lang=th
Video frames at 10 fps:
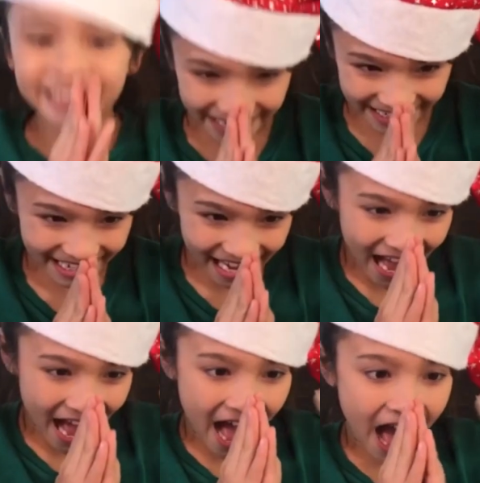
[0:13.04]
สวัสดี
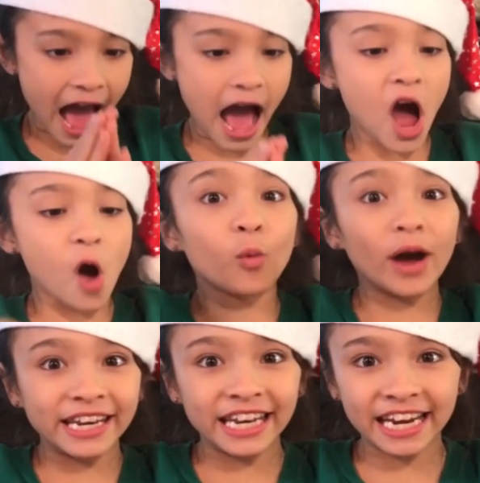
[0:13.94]
ค่ะ
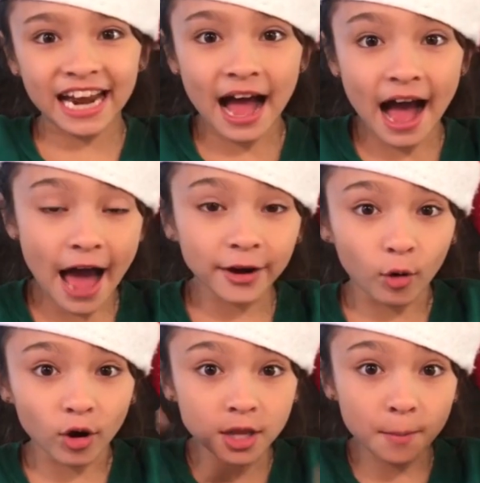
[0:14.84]
วันนี้นะคะห
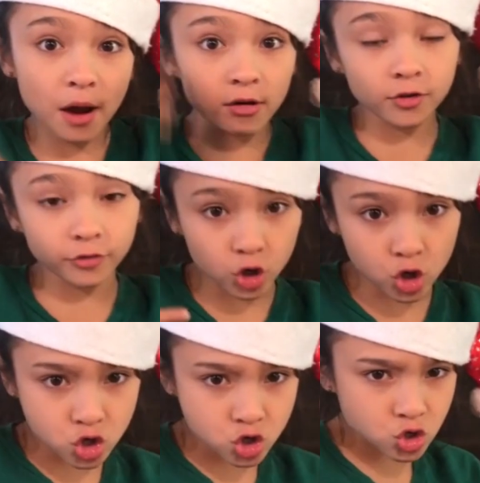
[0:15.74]
นูก็จะมารีวิ
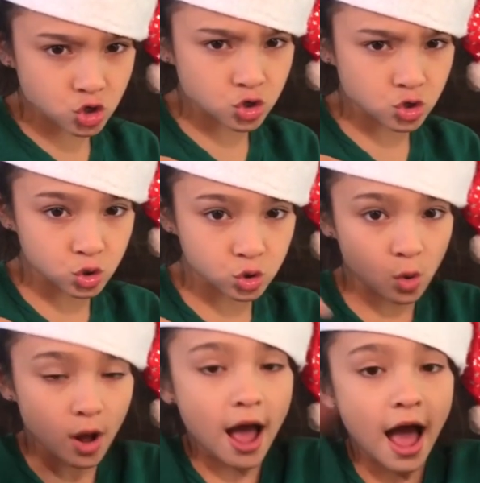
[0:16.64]
ว
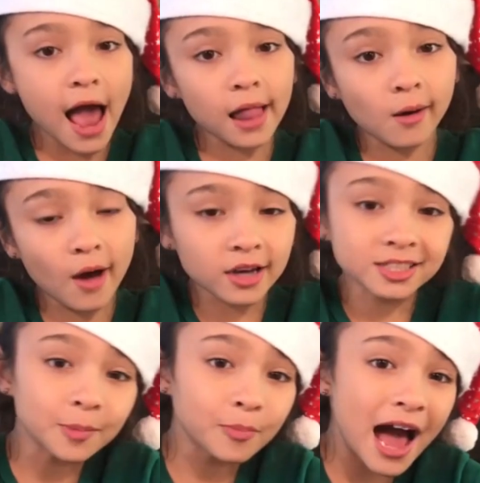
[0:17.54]
แอล โอ แอล
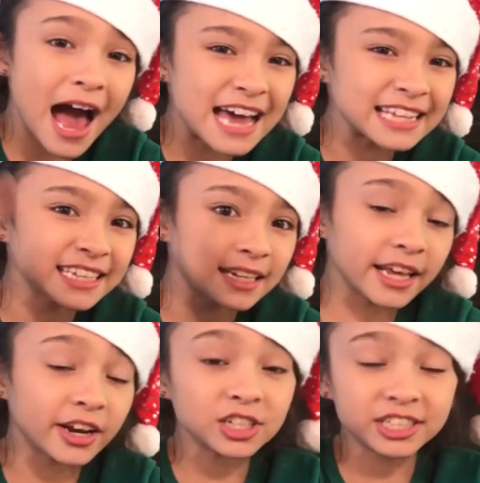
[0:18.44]
Surprise
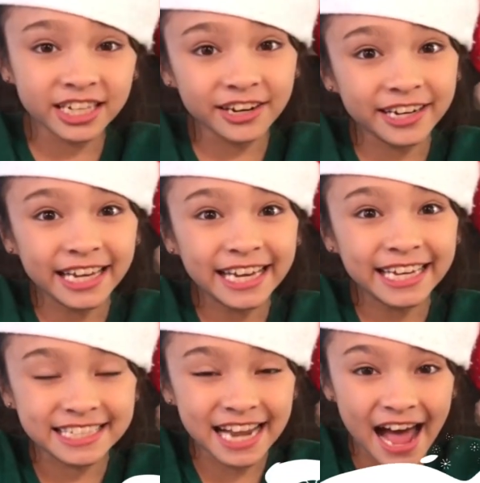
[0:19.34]
Glitter
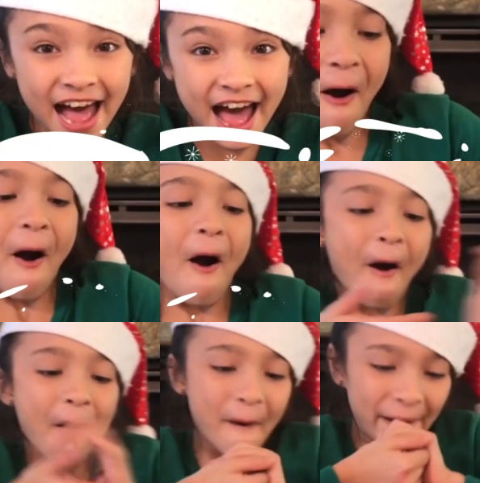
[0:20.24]
Series นะคะ
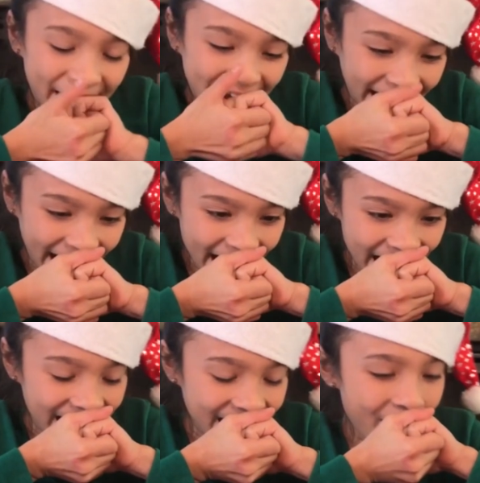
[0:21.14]
โอเคนะ
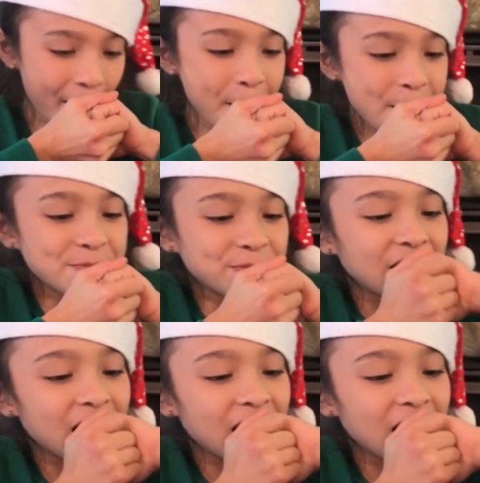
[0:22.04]
คะอืม